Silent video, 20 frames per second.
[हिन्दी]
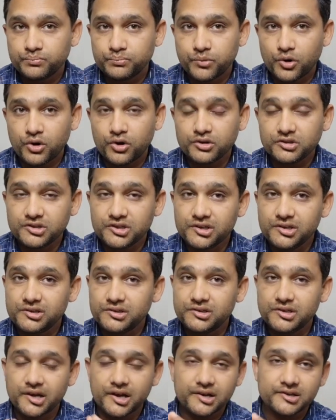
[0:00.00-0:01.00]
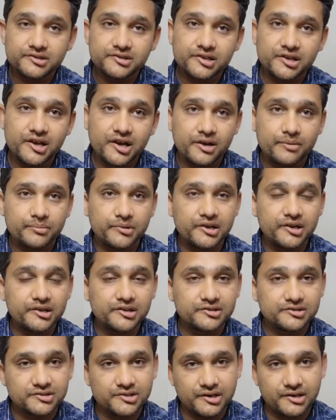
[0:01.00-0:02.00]
बहुत ही ध्यान से आपने
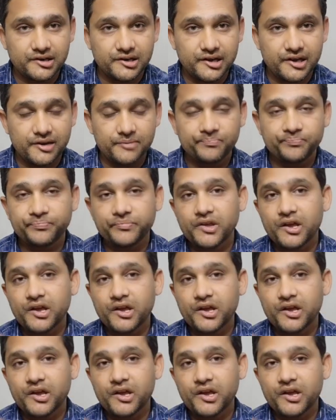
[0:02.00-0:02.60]
चलना है